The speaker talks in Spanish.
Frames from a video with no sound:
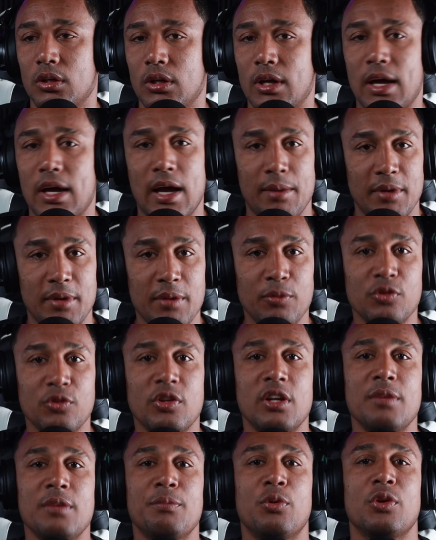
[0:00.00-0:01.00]
Hablemos
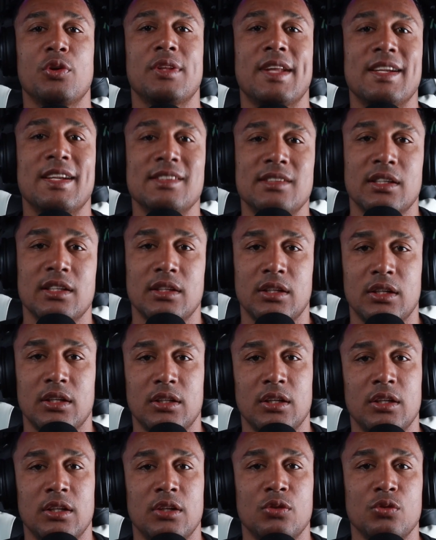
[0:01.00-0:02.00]
de la importancia de
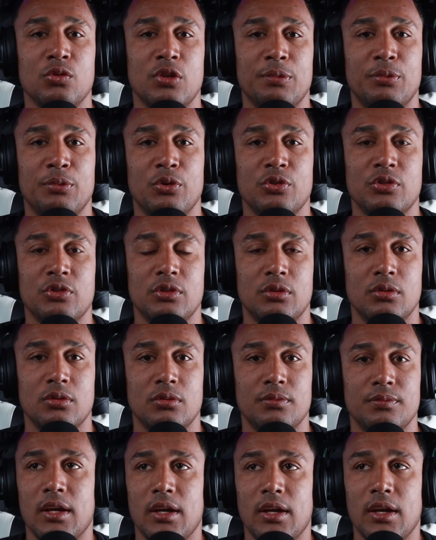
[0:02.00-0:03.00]
retener un
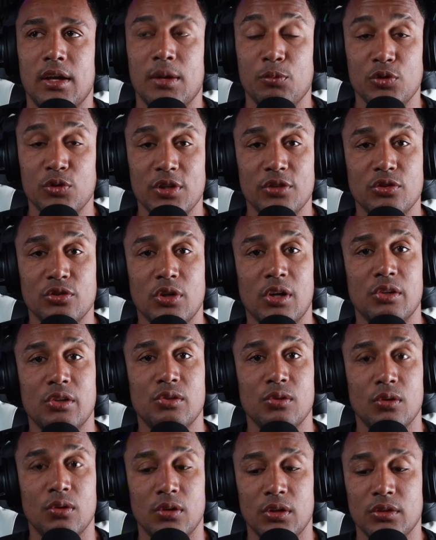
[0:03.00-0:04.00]
depósito. En muchas
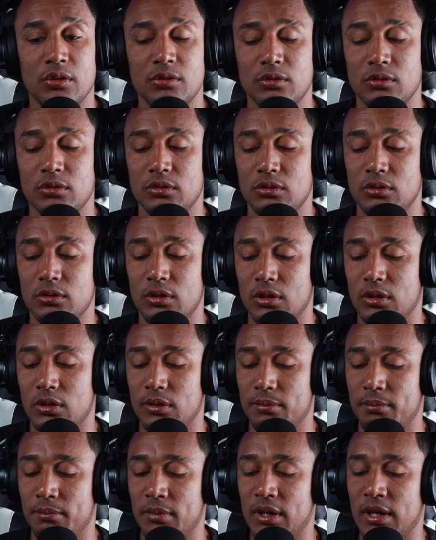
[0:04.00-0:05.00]
ocasiones
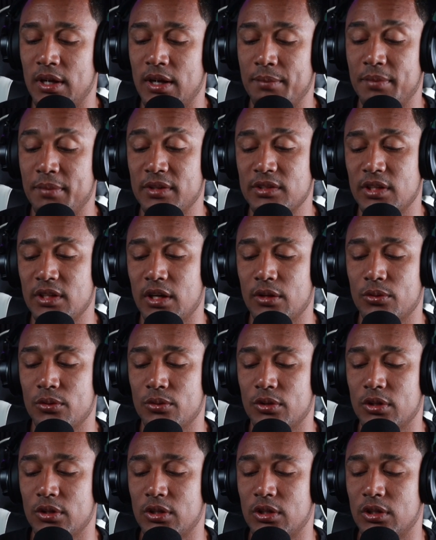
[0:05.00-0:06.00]
me ha pasado
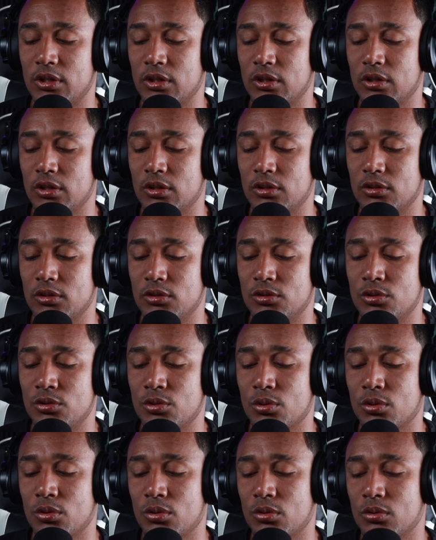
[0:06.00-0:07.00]
de que
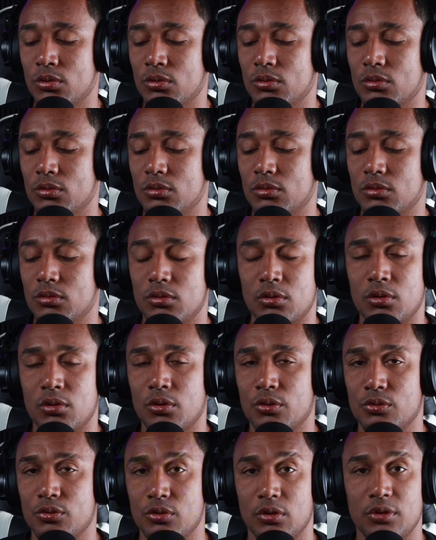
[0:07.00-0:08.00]
yo
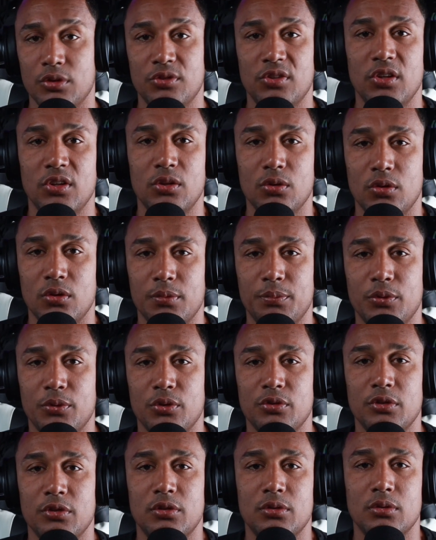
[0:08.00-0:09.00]
no solicito
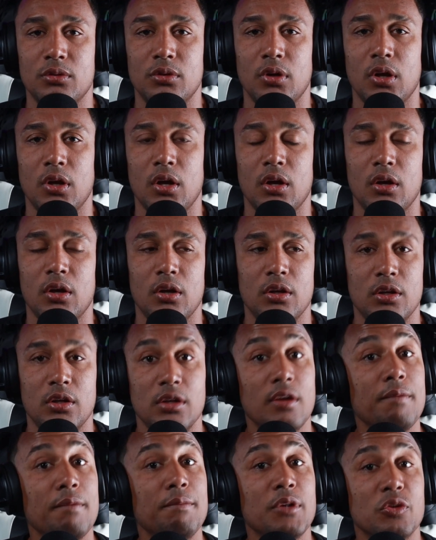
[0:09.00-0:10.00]
depósito y
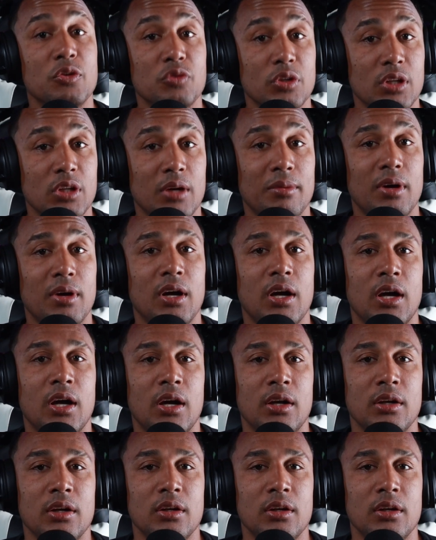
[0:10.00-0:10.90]
empiezo a trabajar